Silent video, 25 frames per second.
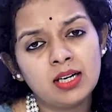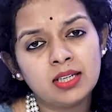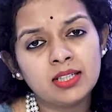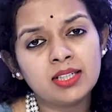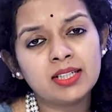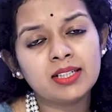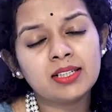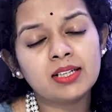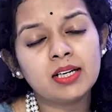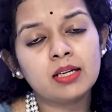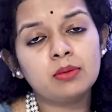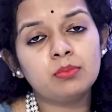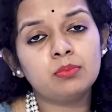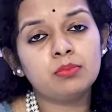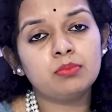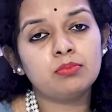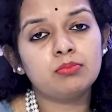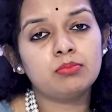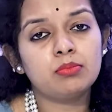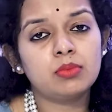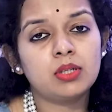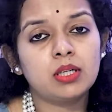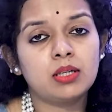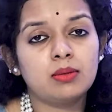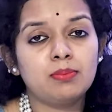अगर हम
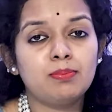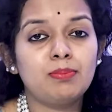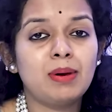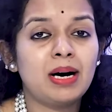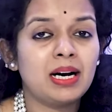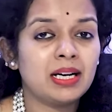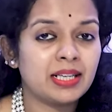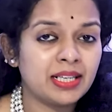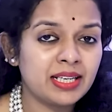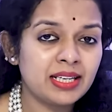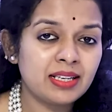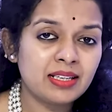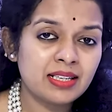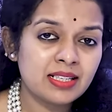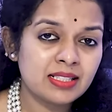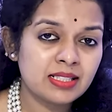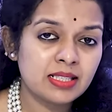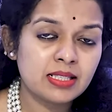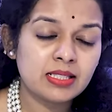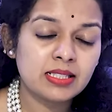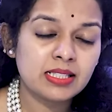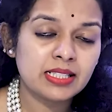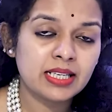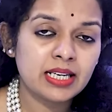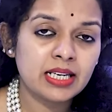बाकी
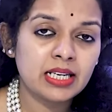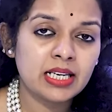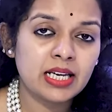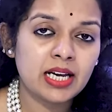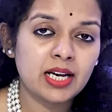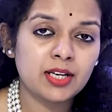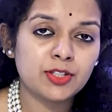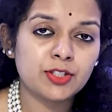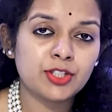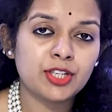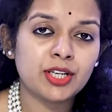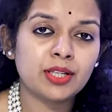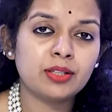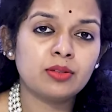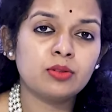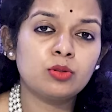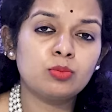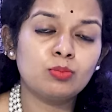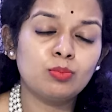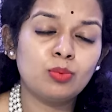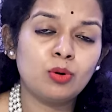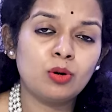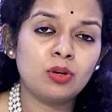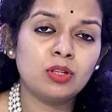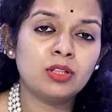रीजंस के लिए आ जाए
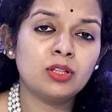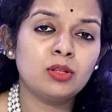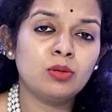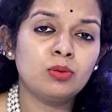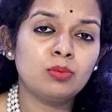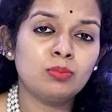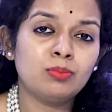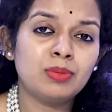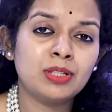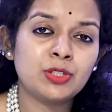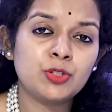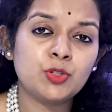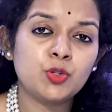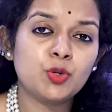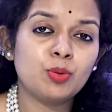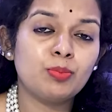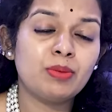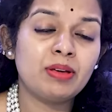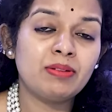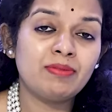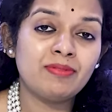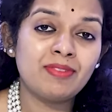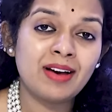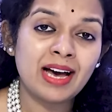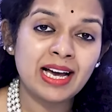बहुत बच्चों
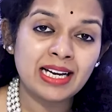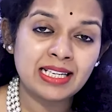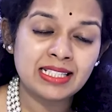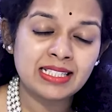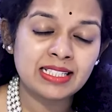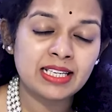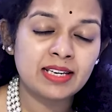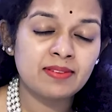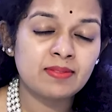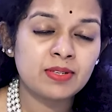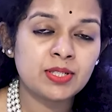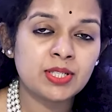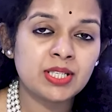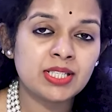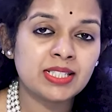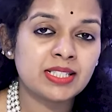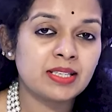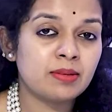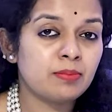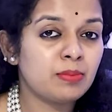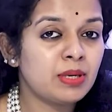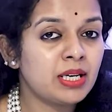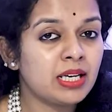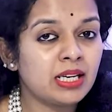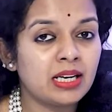में वैक्स के वजह
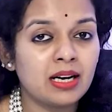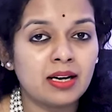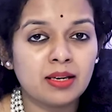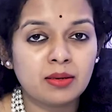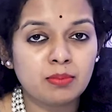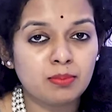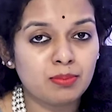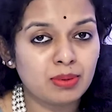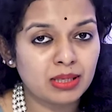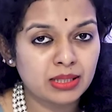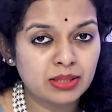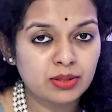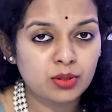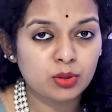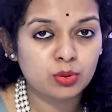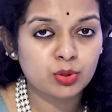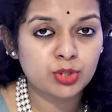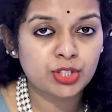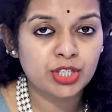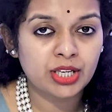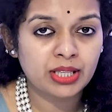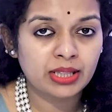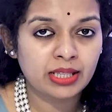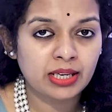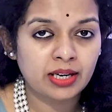से भी कान बंद
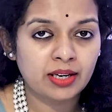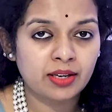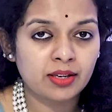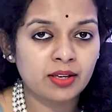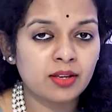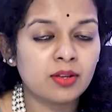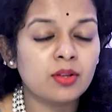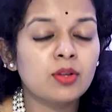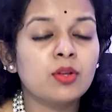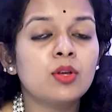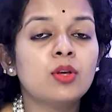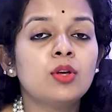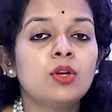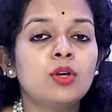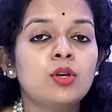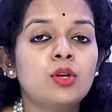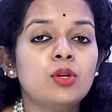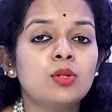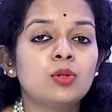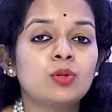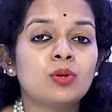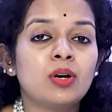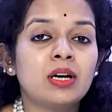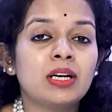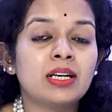हो जाता है
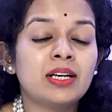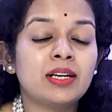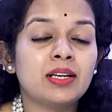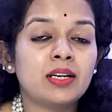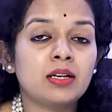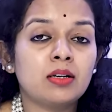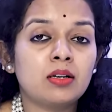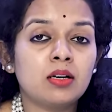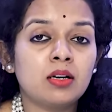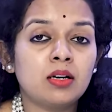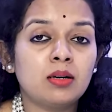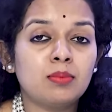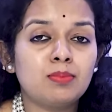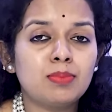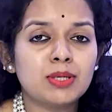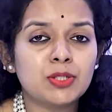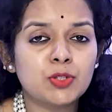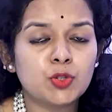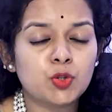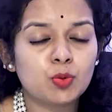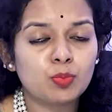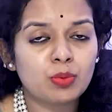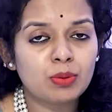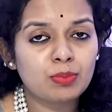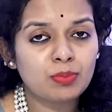तो अगर
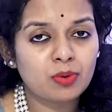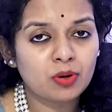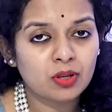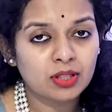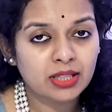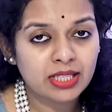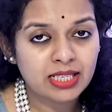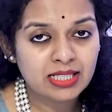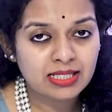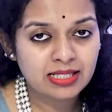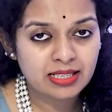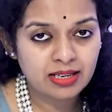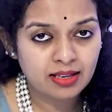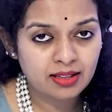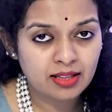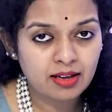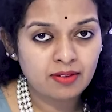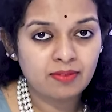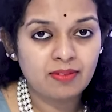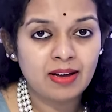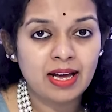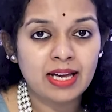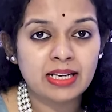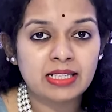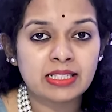बच्चों में बहुत ही
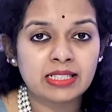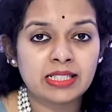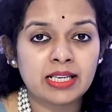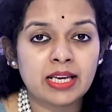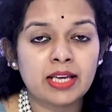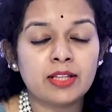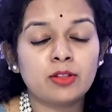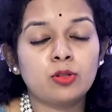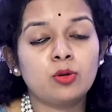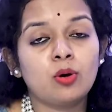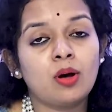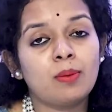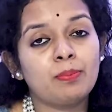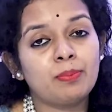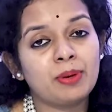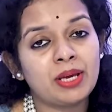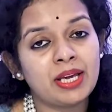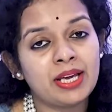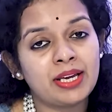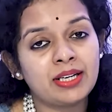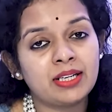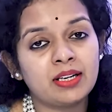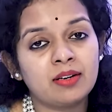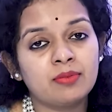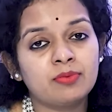ज़्यादा वैक्स है तो आप
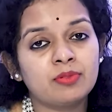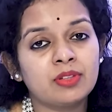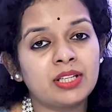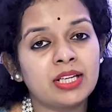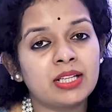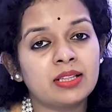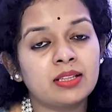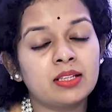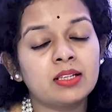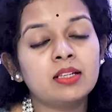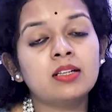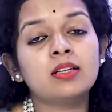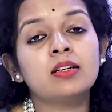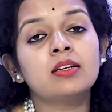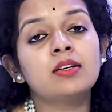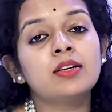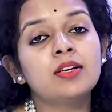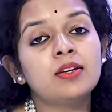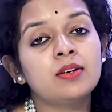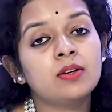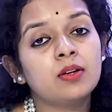एक हफ्ते तक